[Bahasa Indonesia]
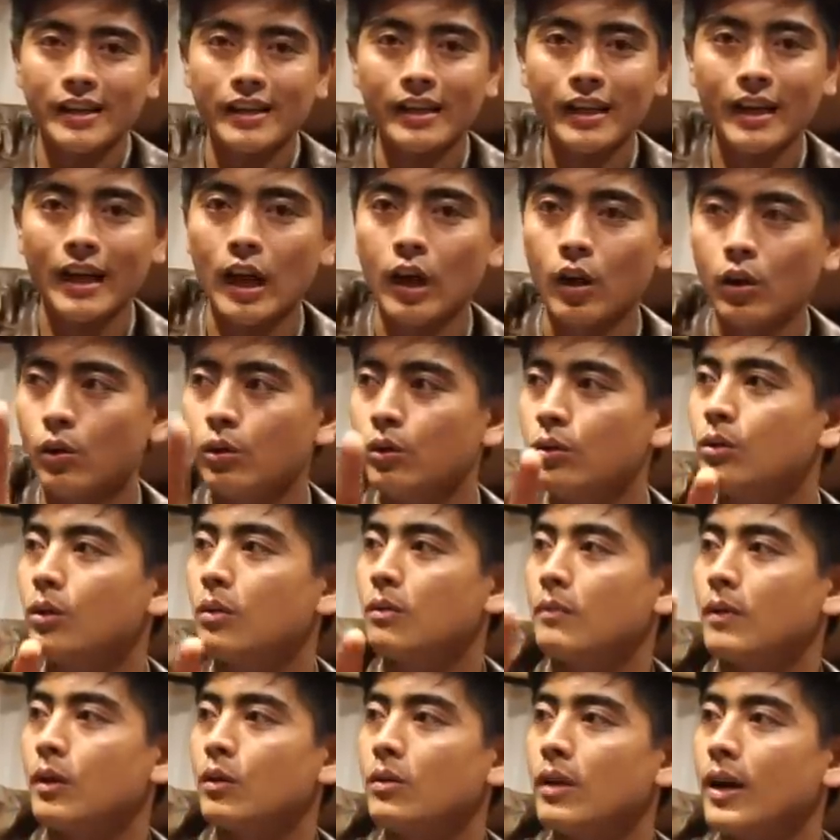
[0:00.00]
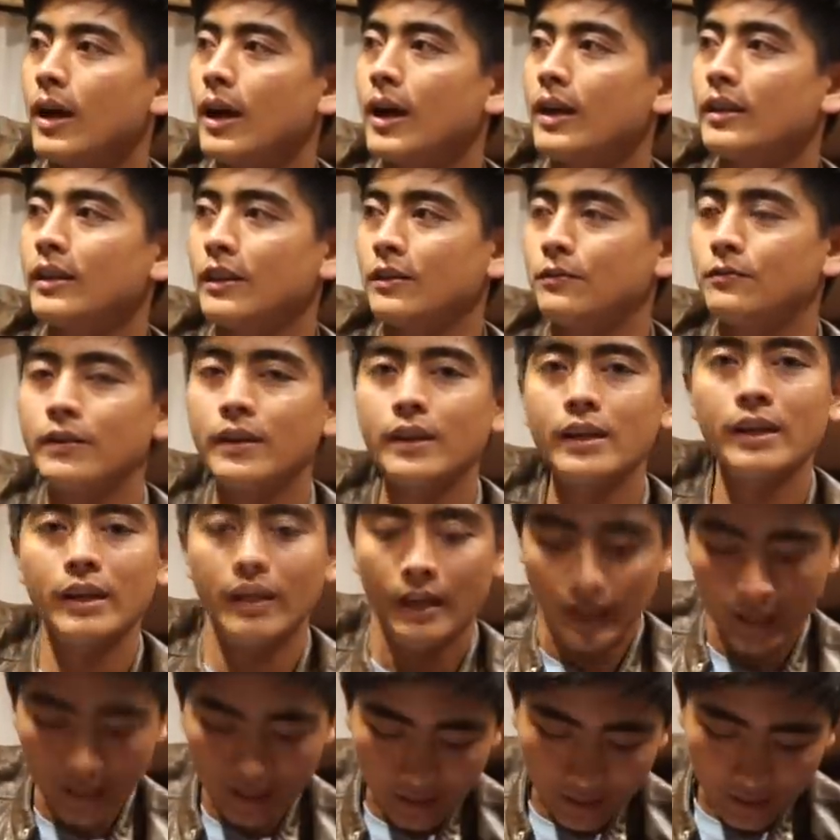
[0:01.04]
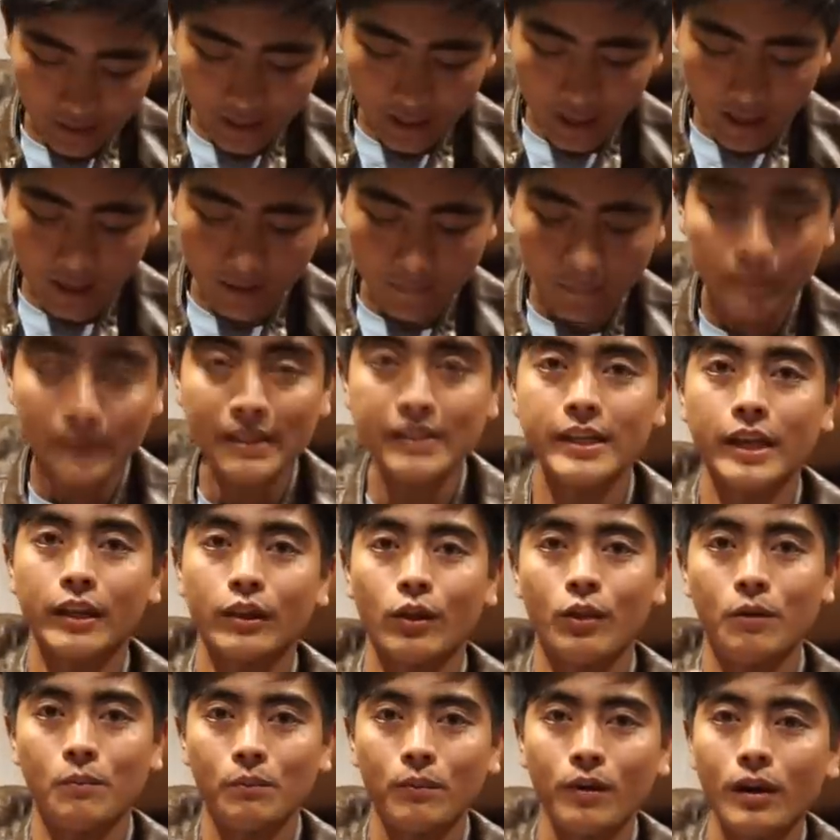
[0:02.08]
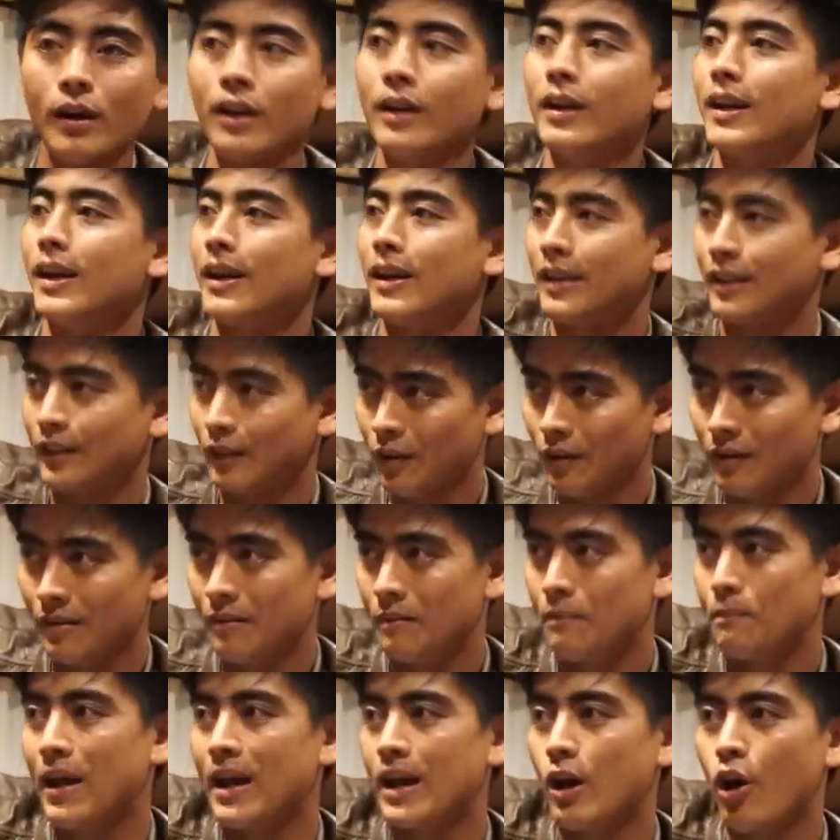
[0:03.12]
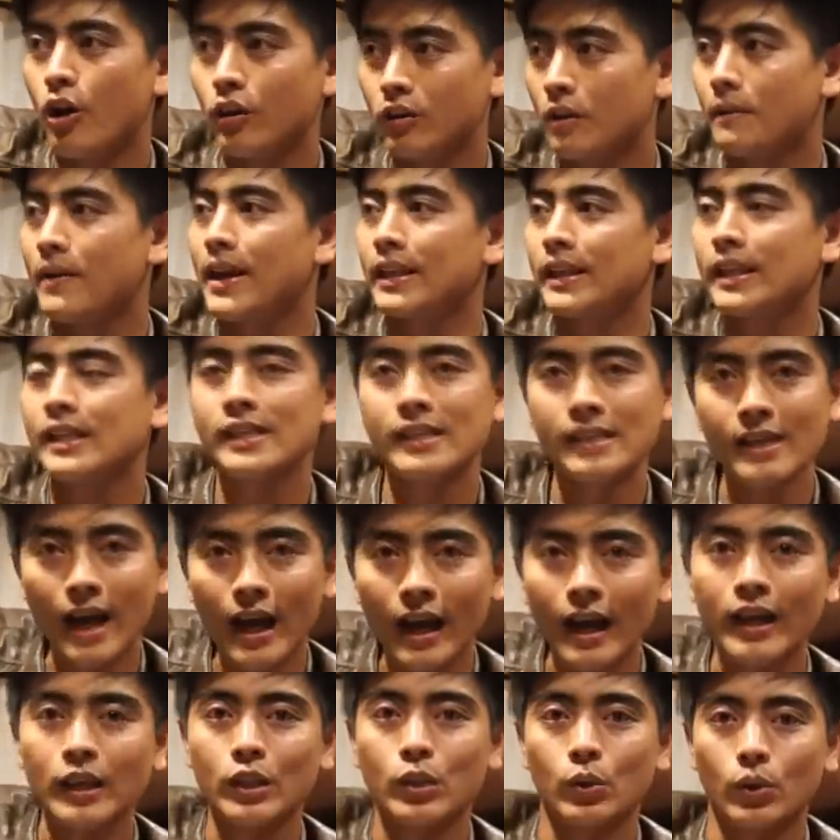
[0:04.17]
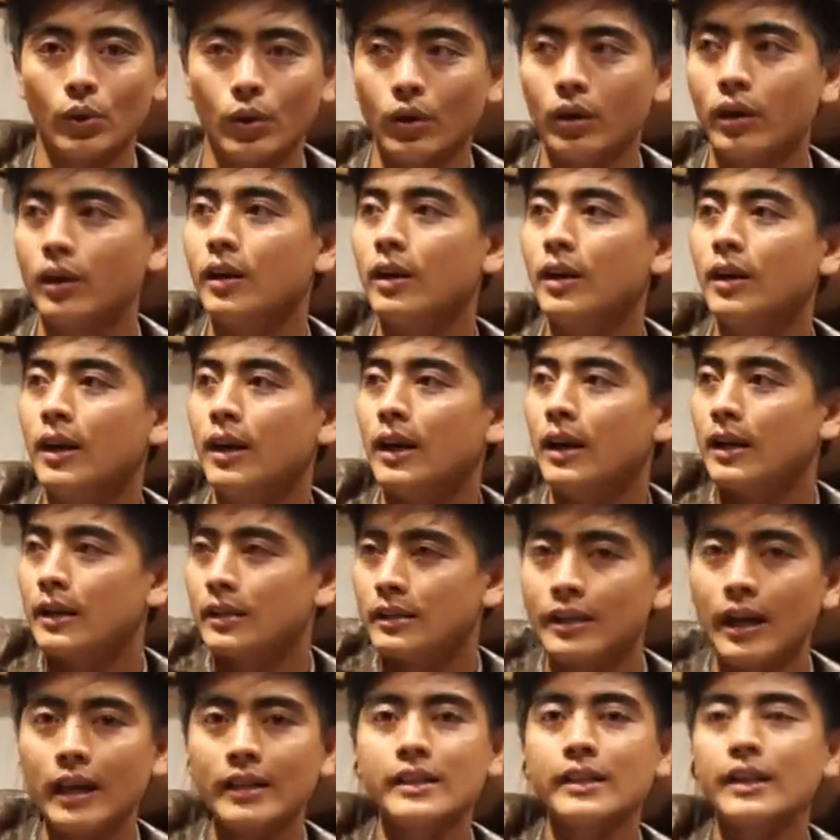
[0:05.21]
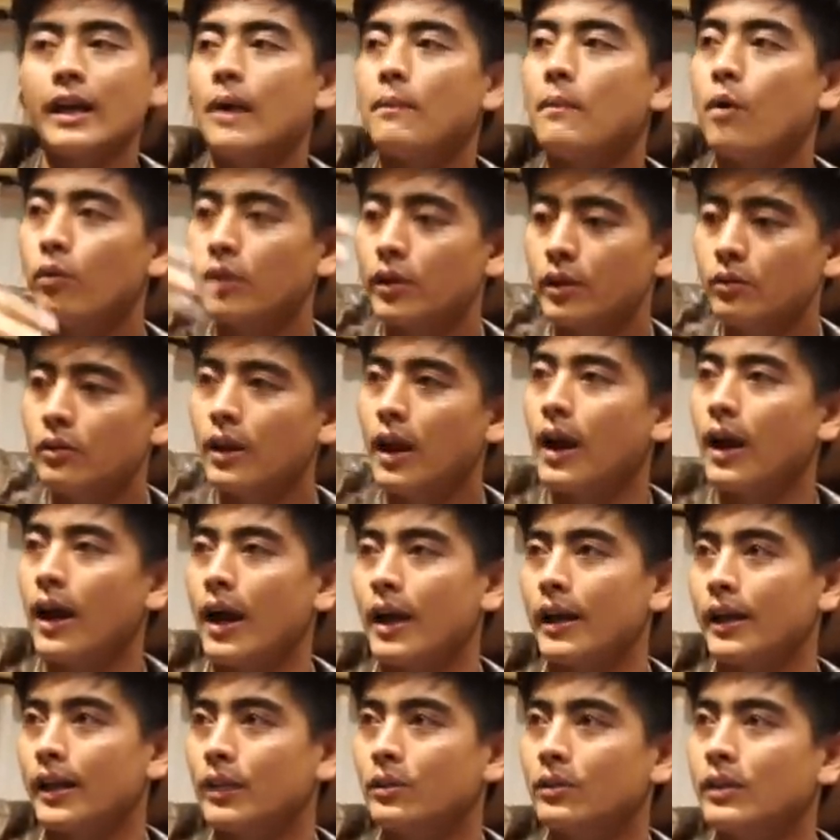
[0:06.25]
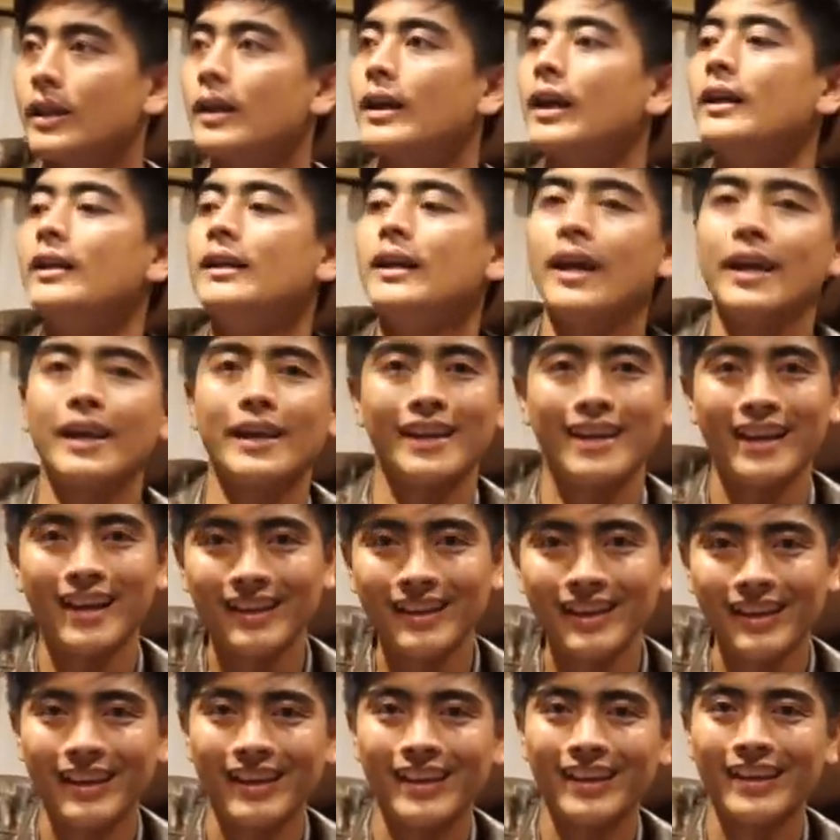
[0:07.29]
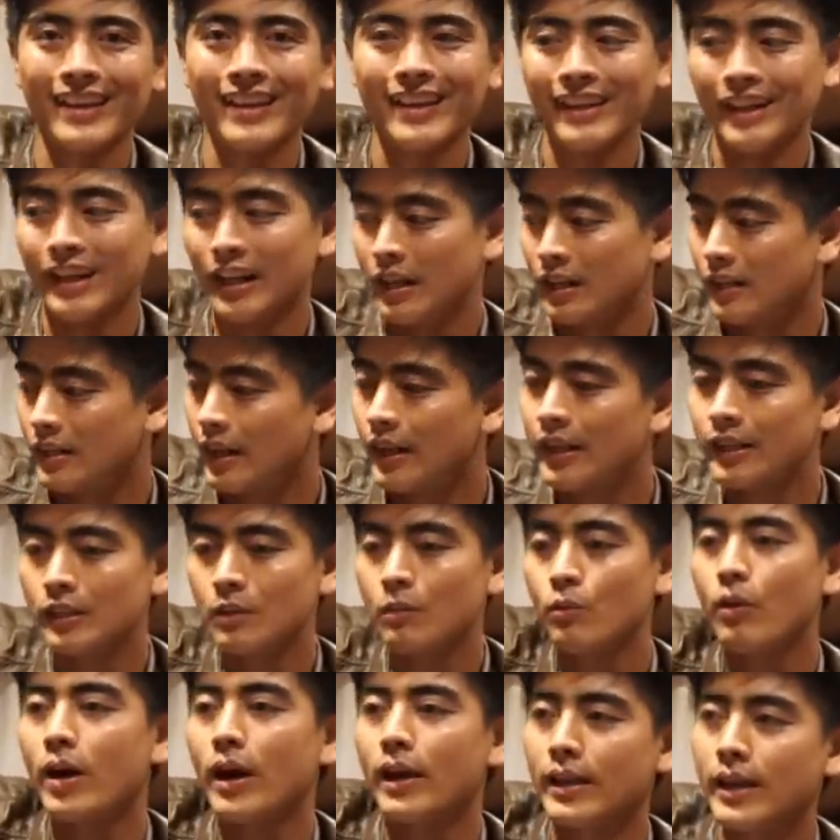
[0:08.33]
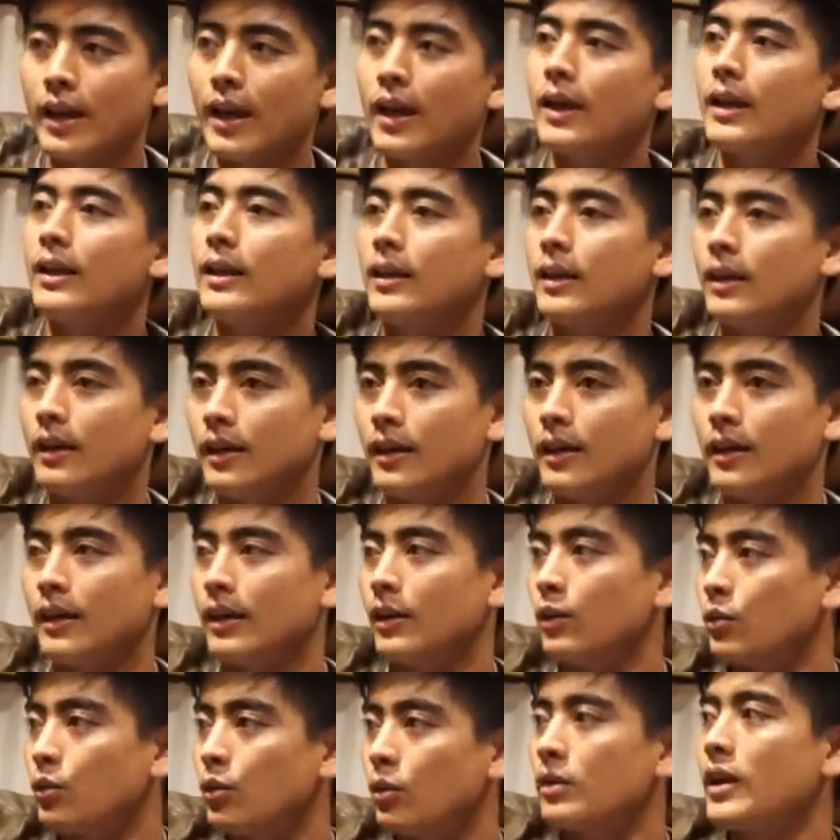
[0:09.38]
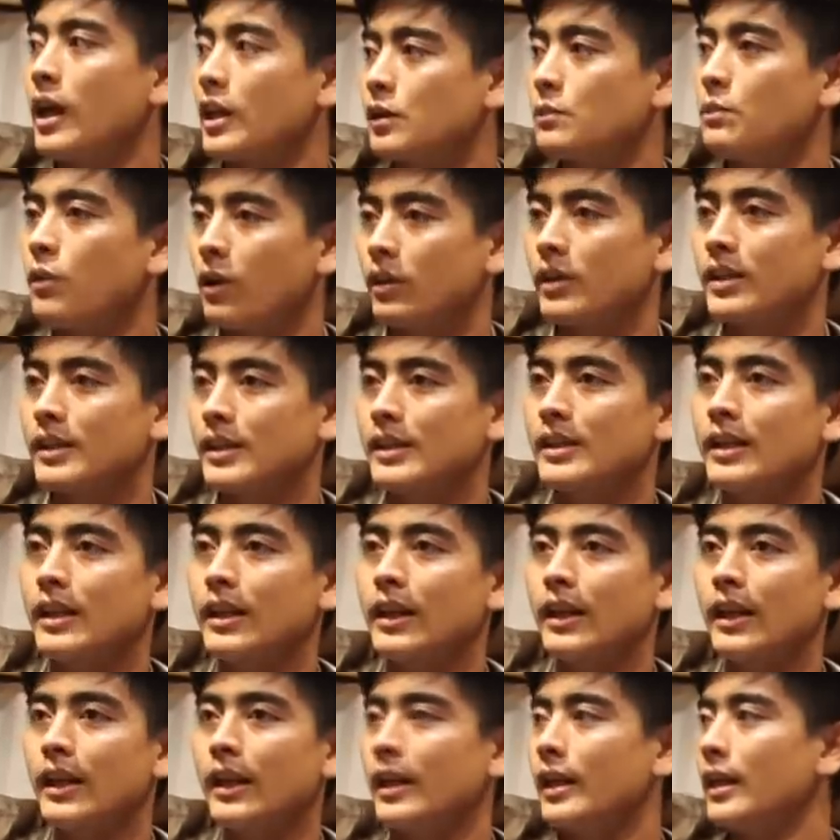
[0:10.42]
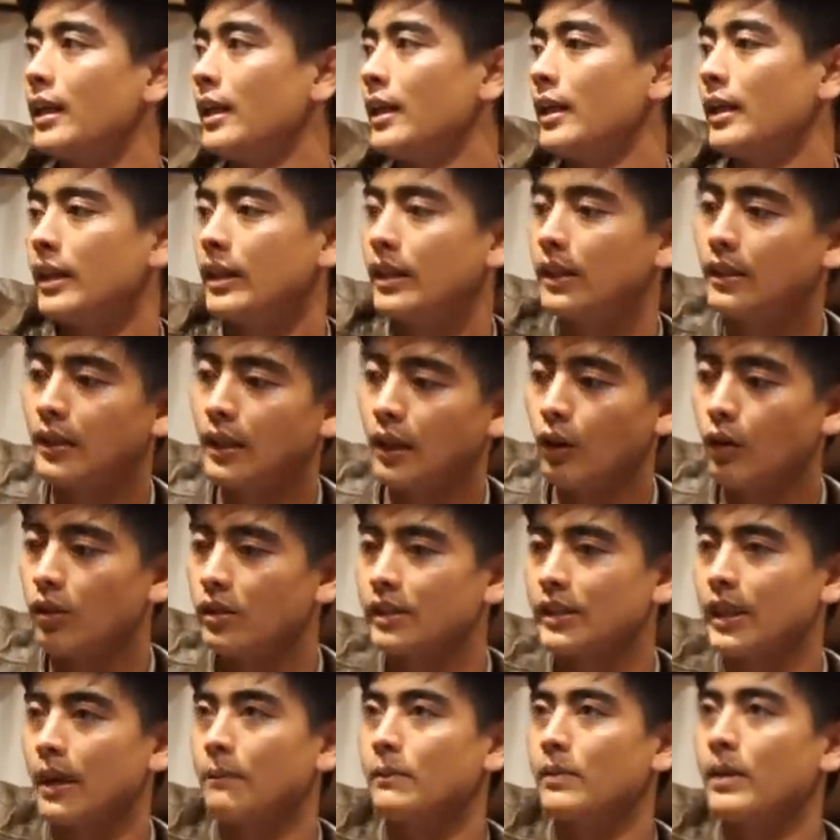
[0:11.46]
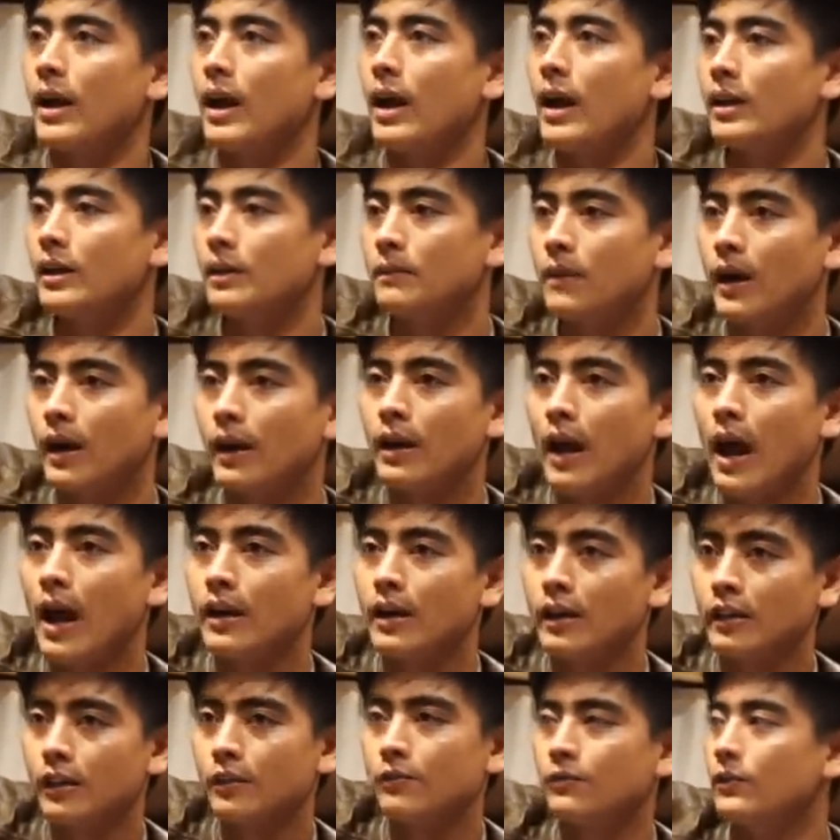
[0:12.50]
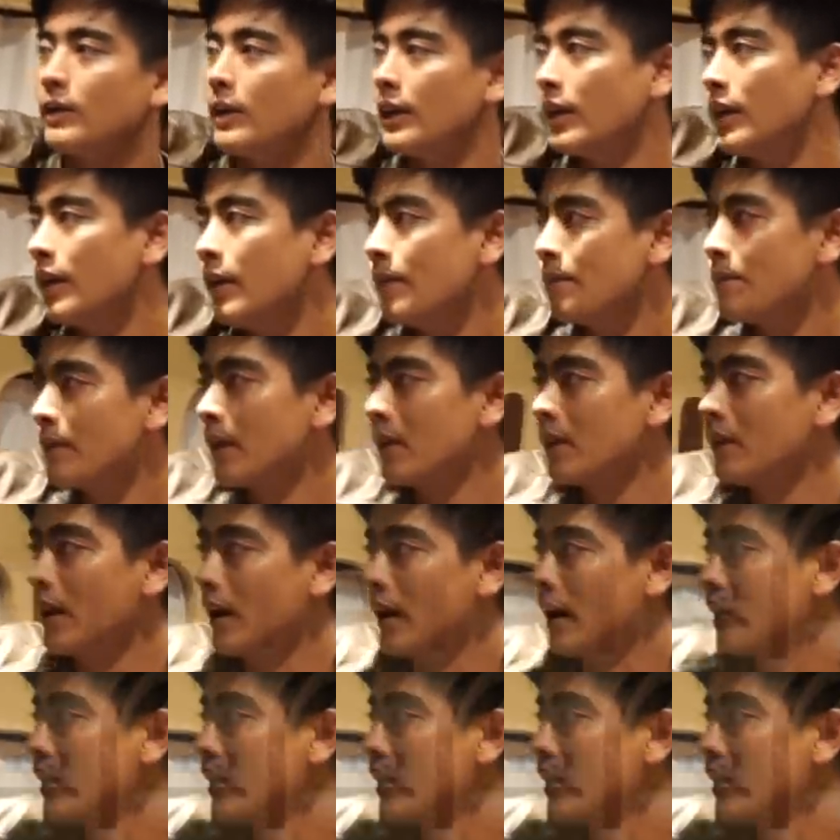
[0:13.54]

jadi kalau untuk menggunakan TV tinggal pencet tombol dan otomatis dia akan turun dan jika mau digunakan itu tinggal dinaikin lagi jadi semuanya uh, untuk dashboardnya sendiri ini terkonsepnya ada TV dan